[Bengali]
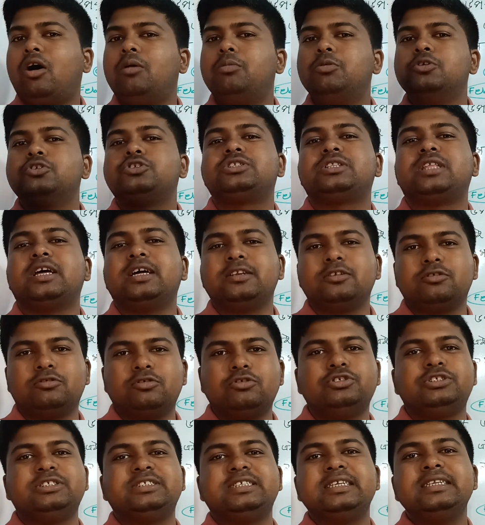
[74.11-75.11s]
অবস্থান
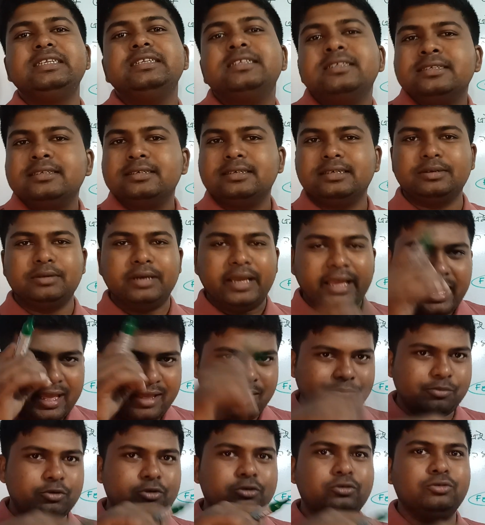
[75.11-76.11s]
করছেন এই
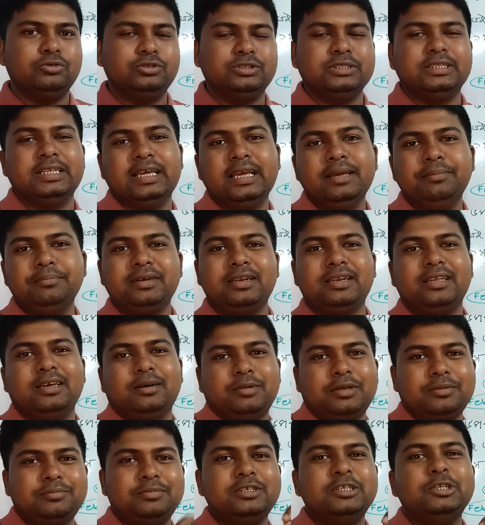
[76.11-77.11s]
মুহূর্তে মানে
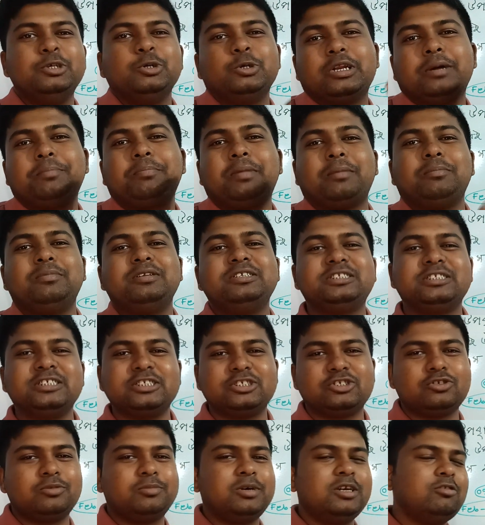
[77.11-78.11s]
আমার ভিডিওটা
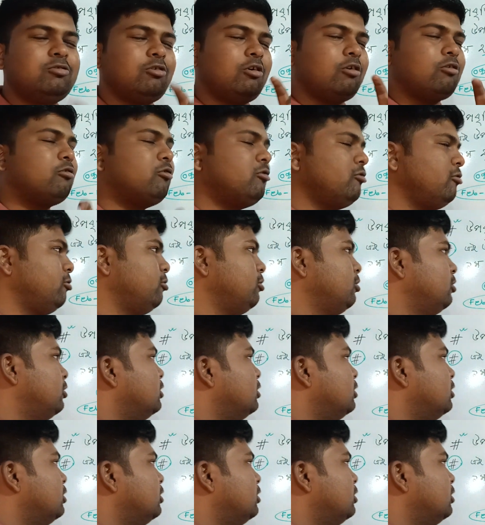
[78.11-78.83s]
পাবলিশের সময় তখন